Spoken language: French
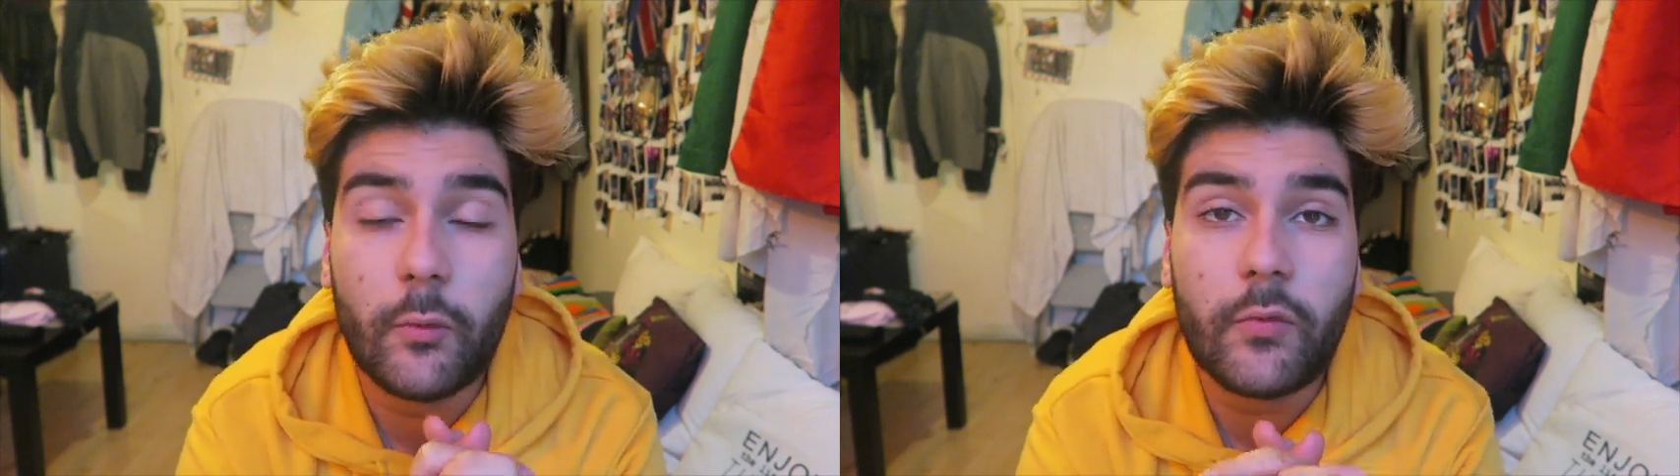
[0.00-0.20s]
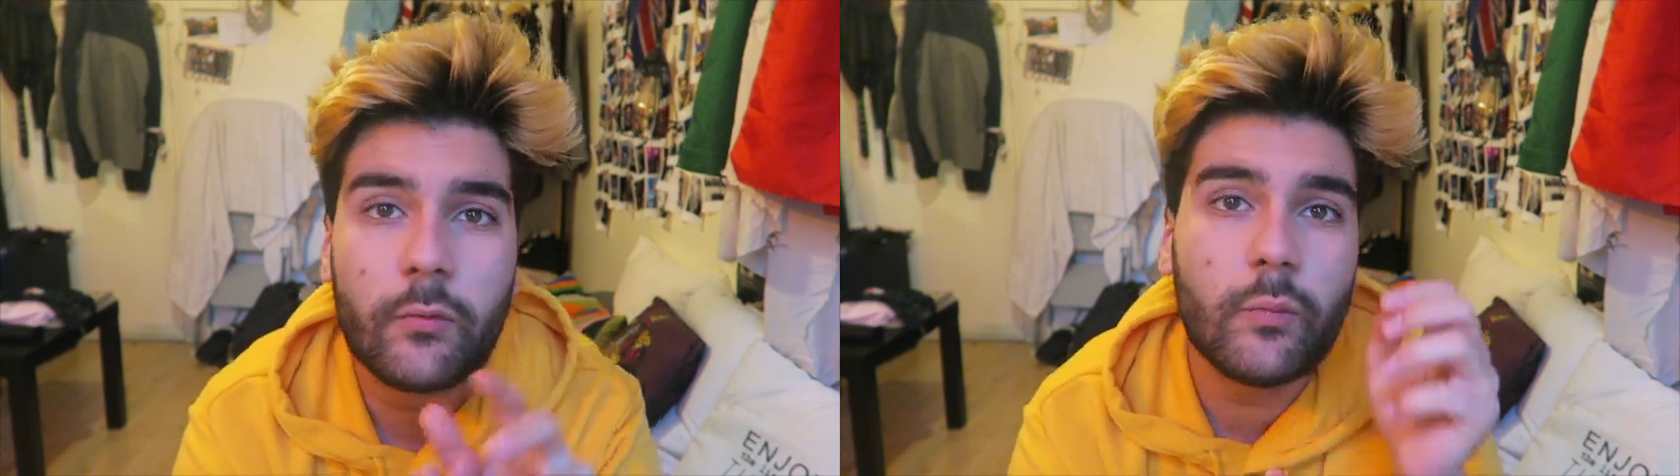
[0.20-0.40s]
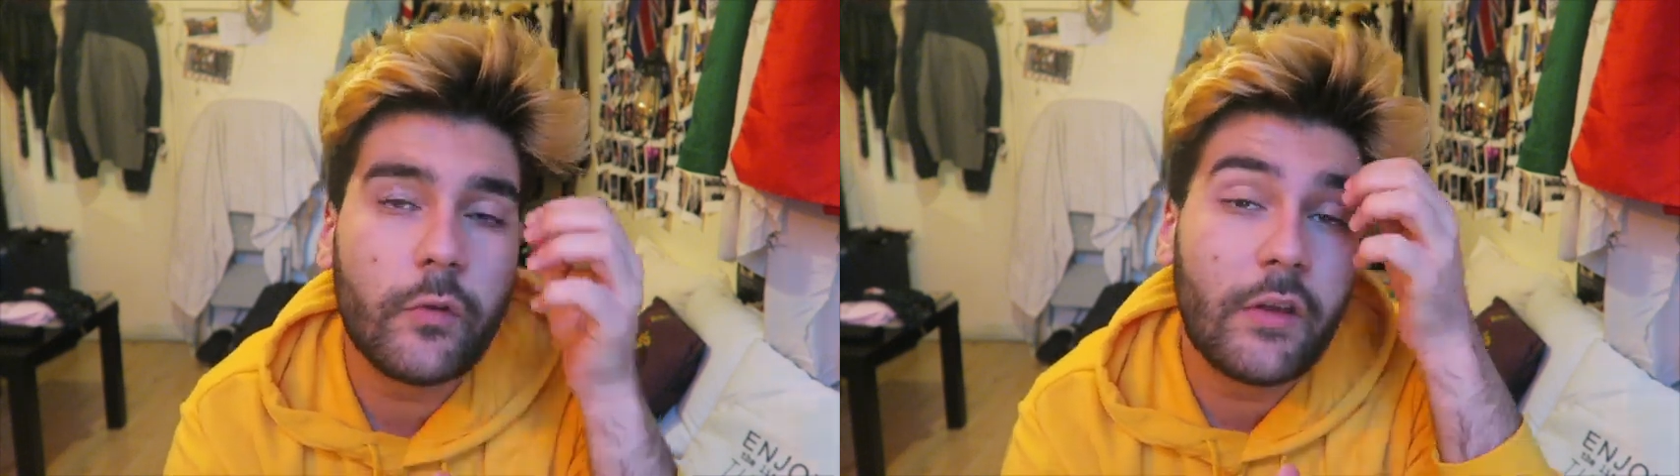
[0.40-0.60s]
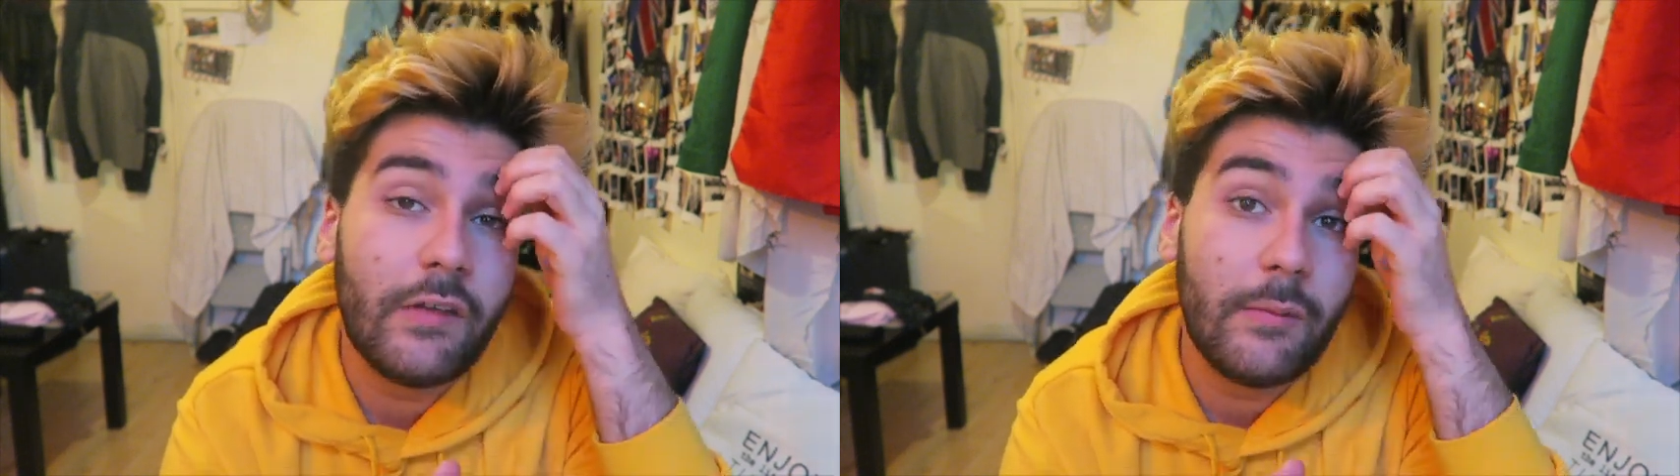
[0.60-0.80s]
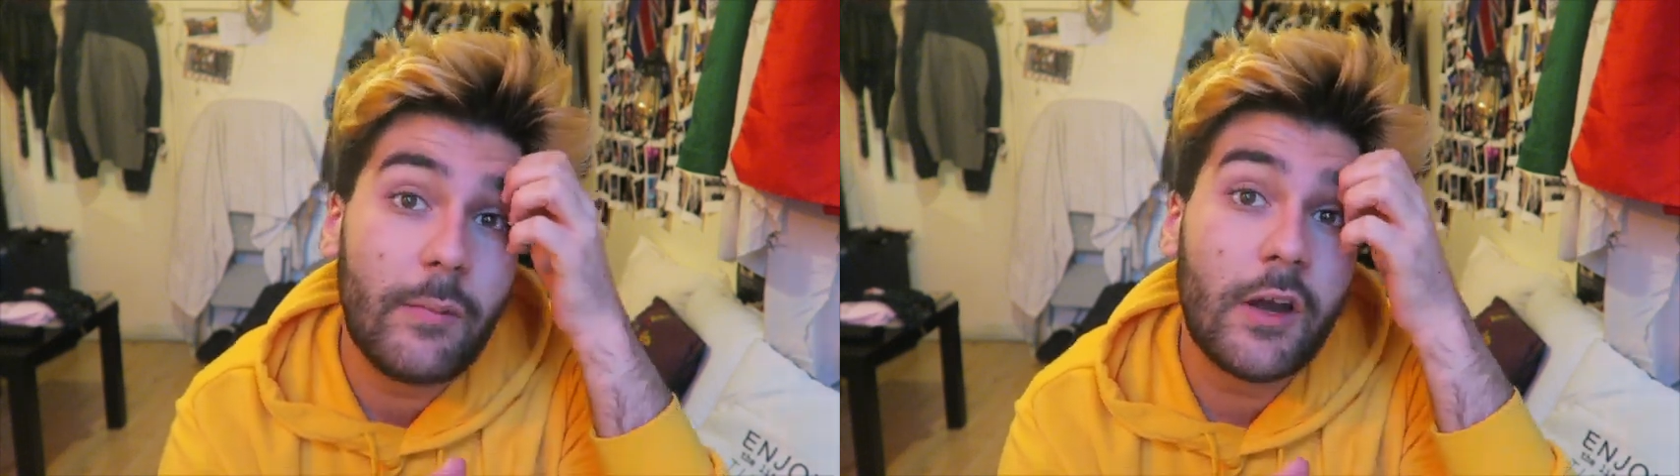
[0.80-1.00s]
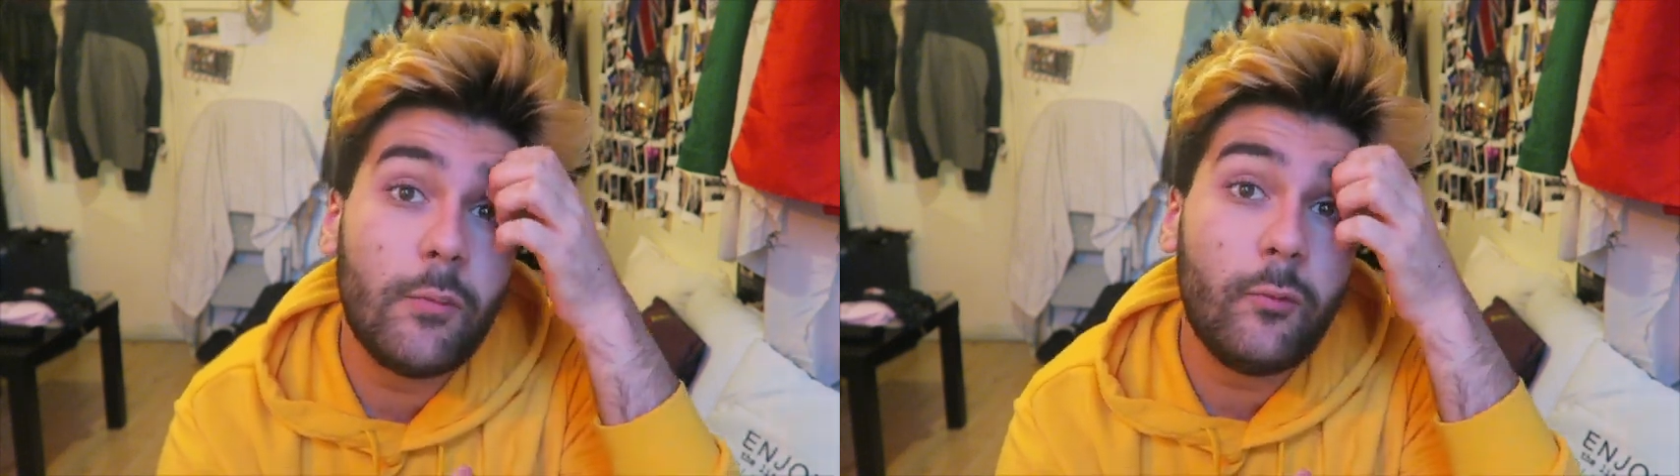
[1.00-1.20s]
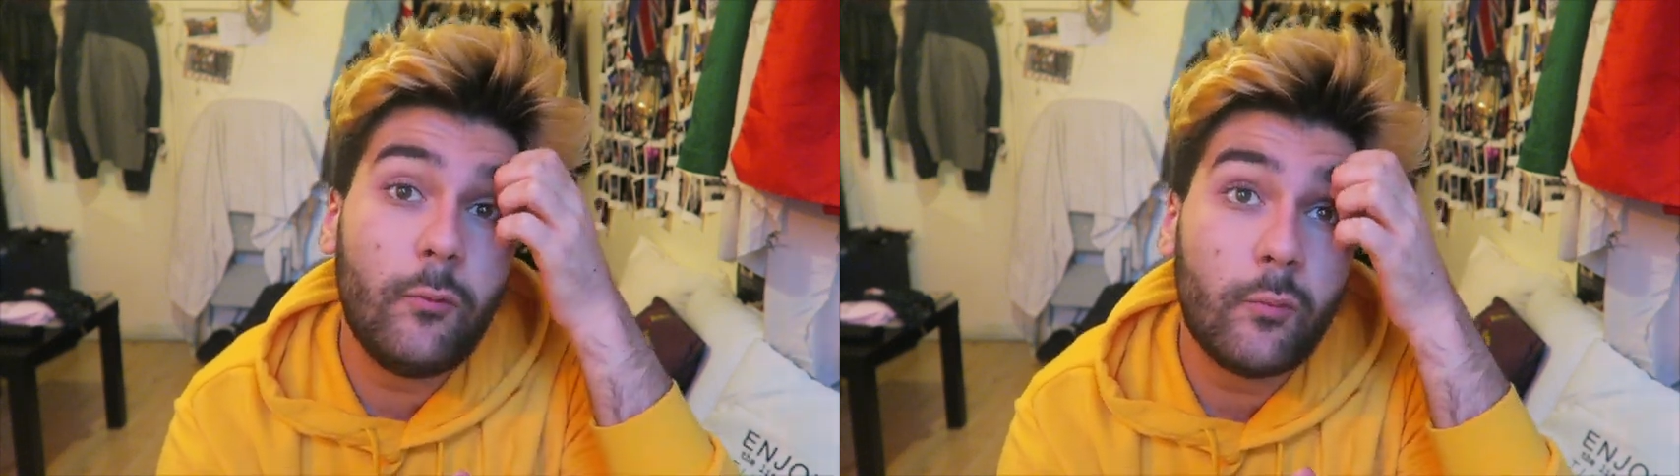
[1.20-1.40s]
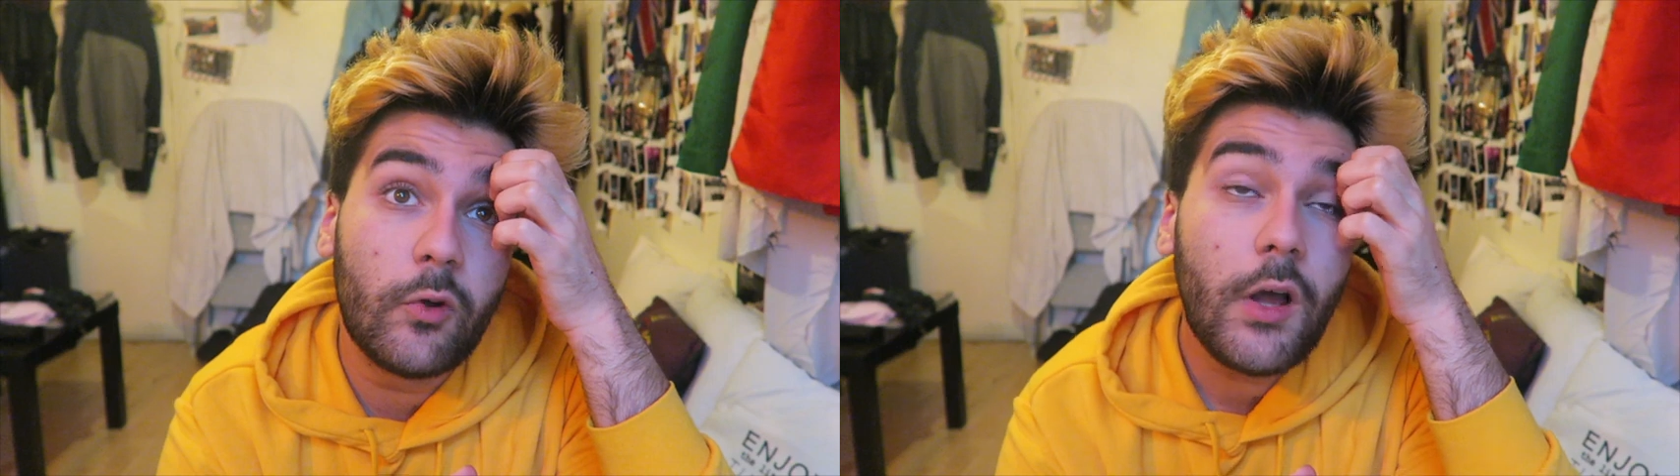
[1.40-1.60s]
pourtant tout le monde en avait parlé
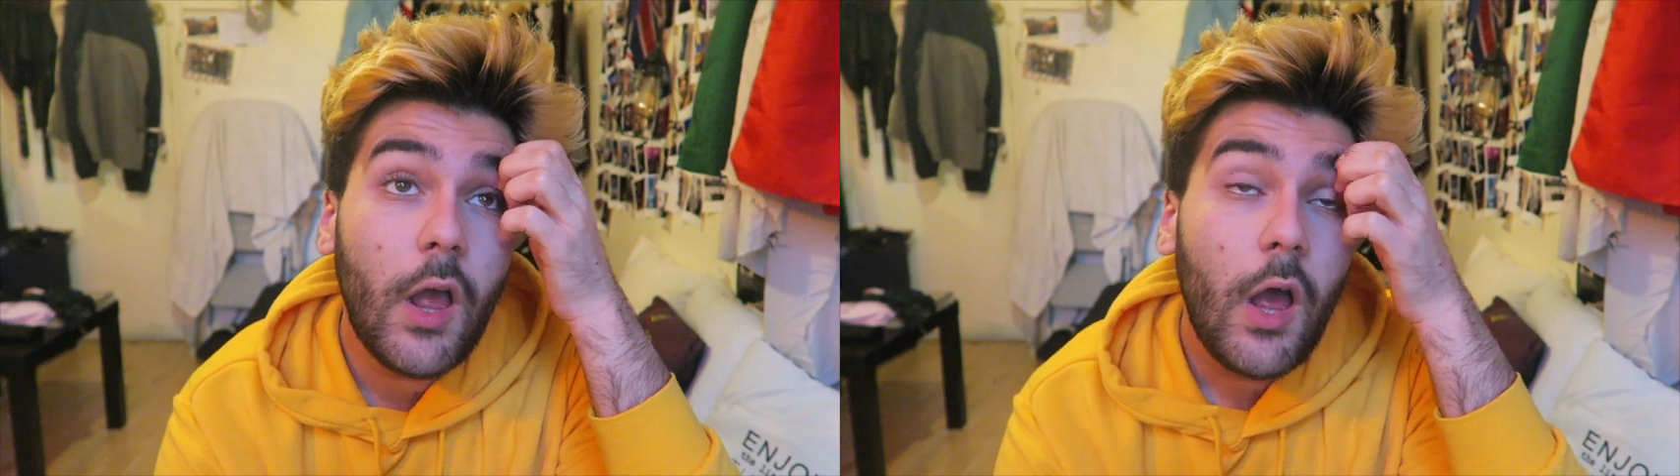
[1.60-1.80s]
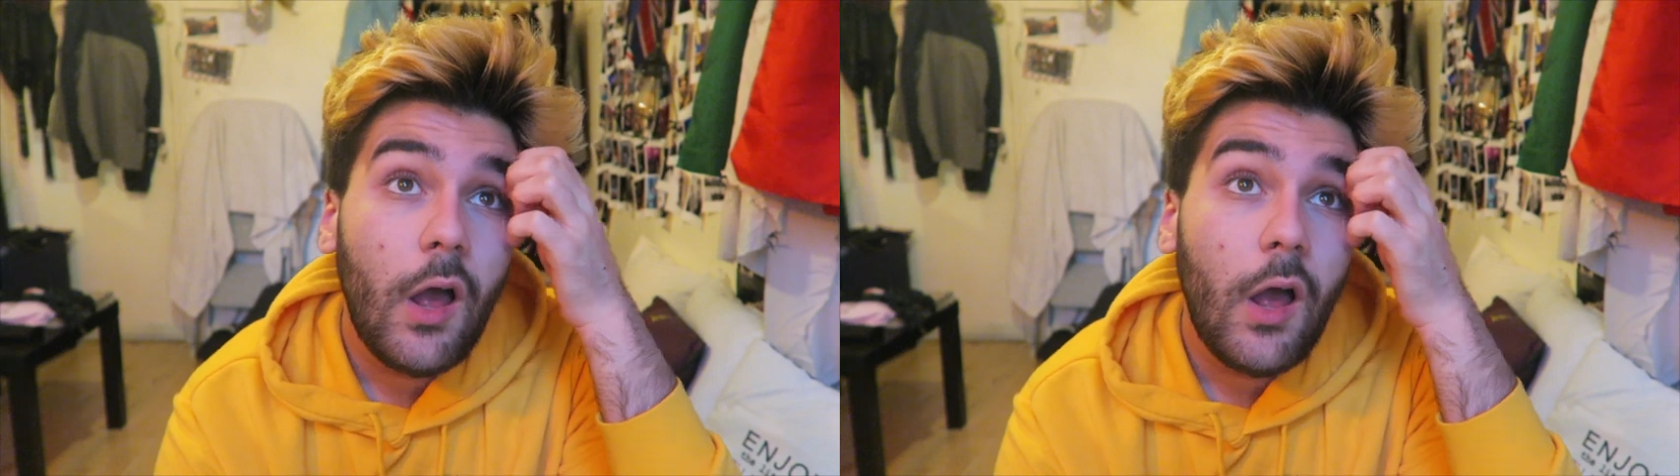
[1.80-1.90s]
plus ou moins.